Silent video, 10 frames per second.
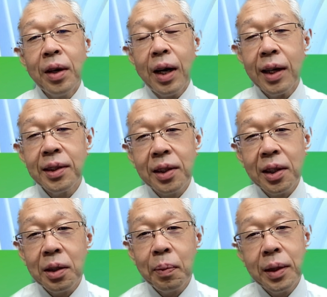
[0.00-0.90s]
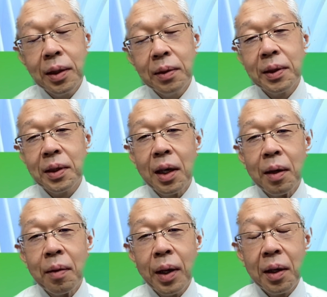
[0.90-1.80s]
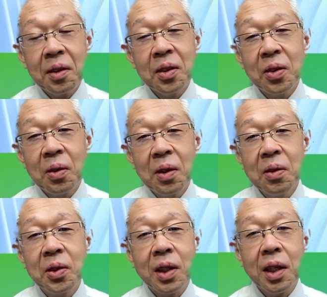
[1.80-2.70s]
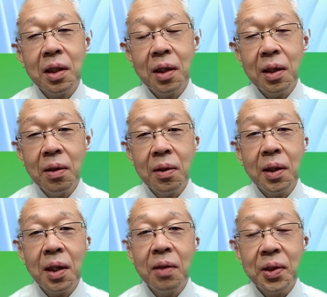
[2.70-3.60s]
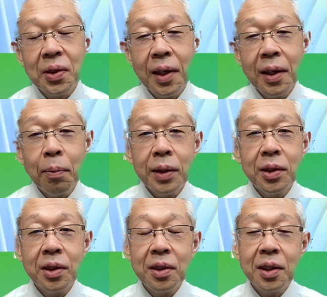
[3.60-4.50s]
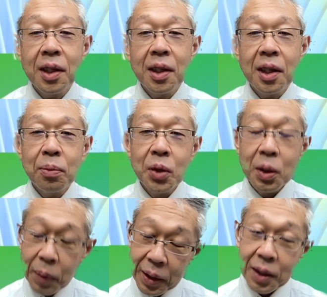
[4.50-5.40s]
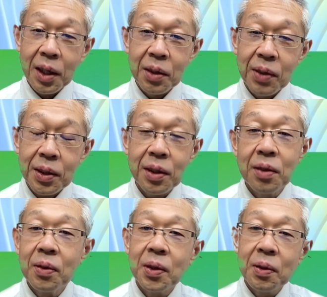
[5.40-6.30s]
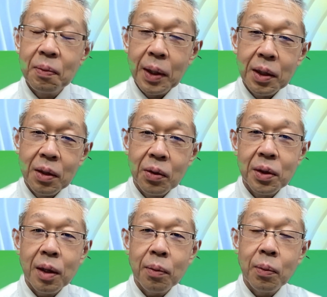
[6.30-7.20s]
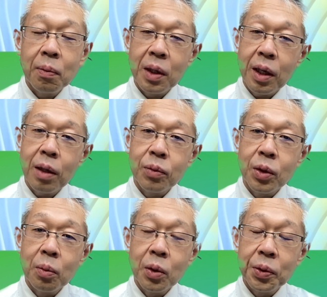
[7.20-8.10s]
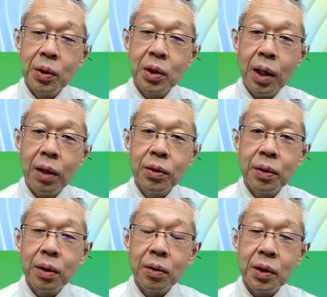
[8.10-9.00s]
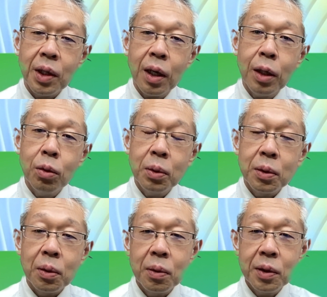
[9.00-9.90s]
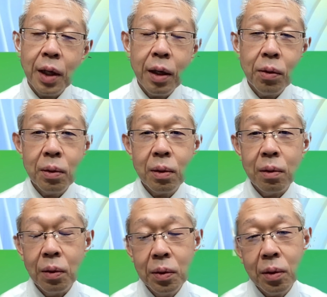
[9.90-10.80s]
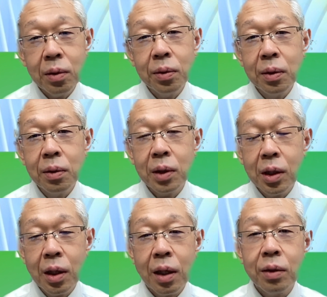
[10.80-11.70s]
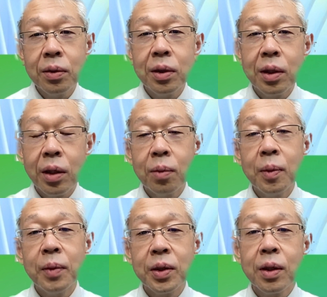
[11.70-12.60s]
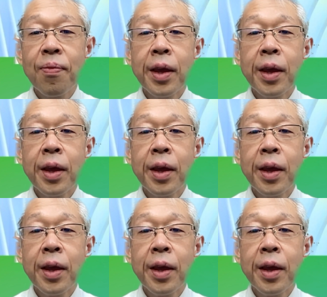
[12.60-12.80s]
半世紀前になりますが、まあ、これを使っていろんなゲームですね、まあ、人生ゲームいまだにありますけども、まあ、いろんなゲームの元になるっていうので遡るとこのサイコロっていうのは本当に古期限が古いんだと思います